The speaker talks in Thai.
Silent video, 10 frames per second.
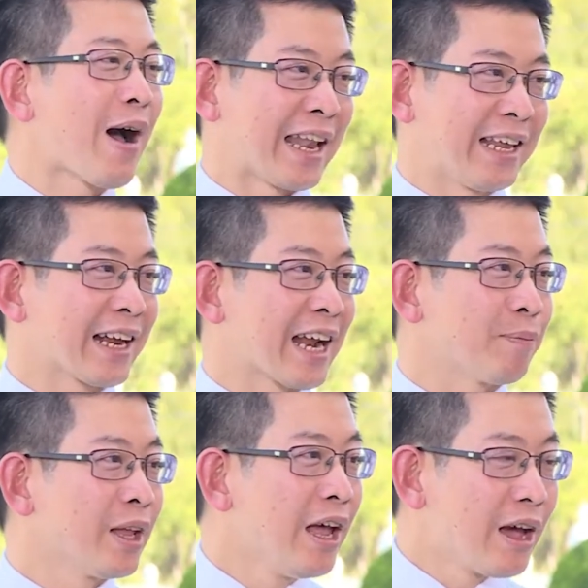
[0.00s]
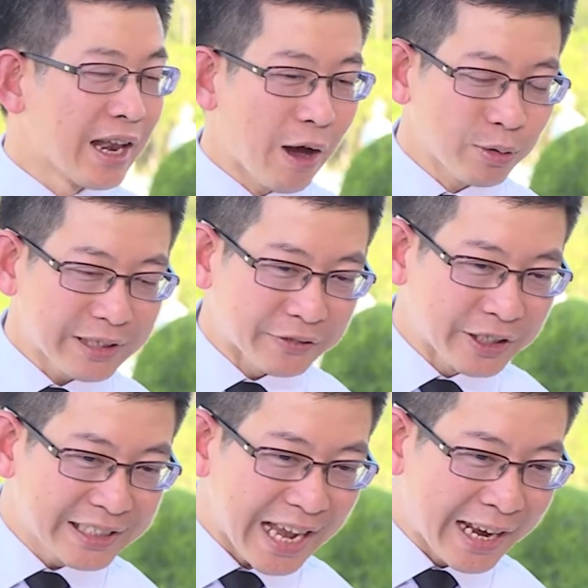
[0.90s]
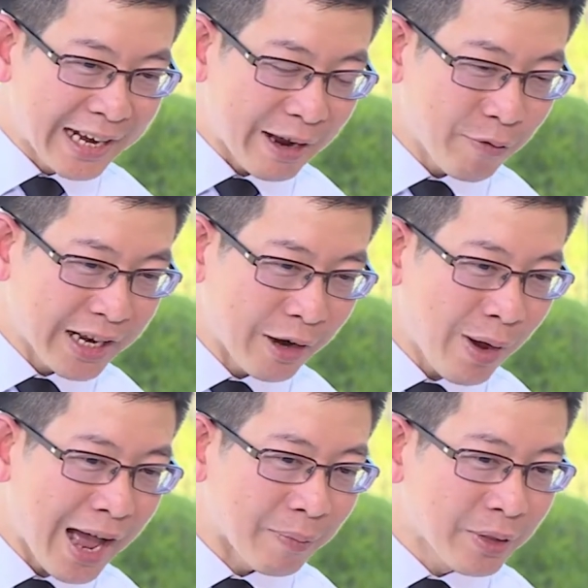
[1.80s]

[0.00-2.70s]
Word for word: วานเนี่ยแหละครับเราตัดสินใจเลยนะครับวันนั้นว่า